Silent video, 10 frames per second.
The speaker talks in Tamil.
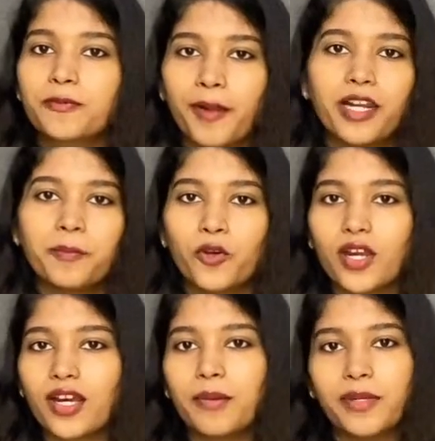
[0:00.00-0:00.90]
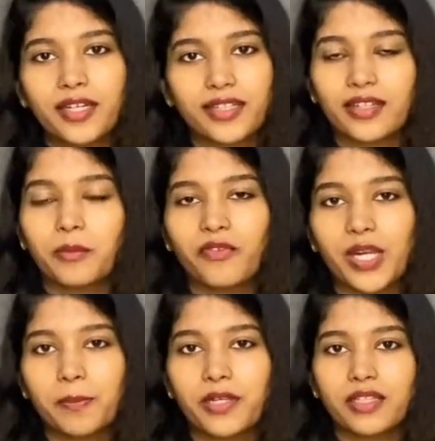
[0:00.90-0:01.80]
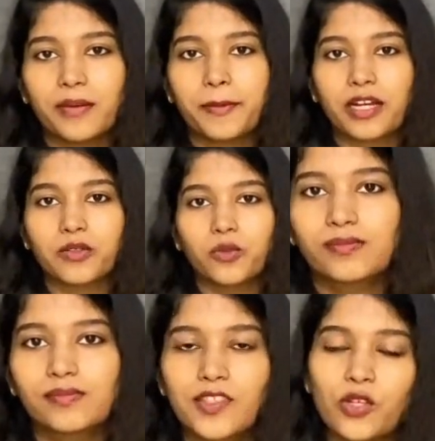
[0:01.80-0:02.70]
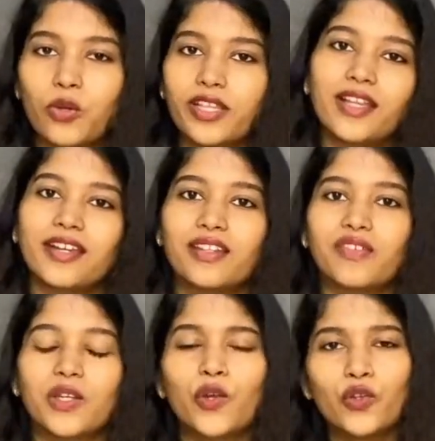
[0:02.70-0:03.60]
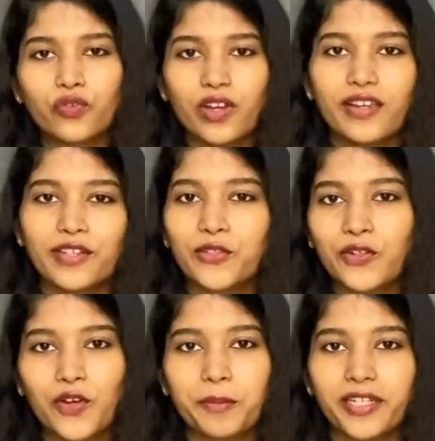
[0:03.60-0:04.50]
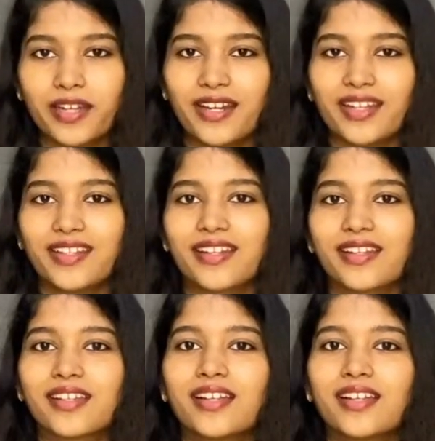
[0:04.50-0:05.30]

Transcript: பண்ண போகிறாங்க அப்படிங்கிறத நம்ம வெயிட் பண்ணி தான் பார்க்கணும் ஸோ இதான் இந்த வீடியோ யூஸ்ஃபுல்லாக இருந்திருக்கும் அப்படின்னு நான் நினைக்கிறேன்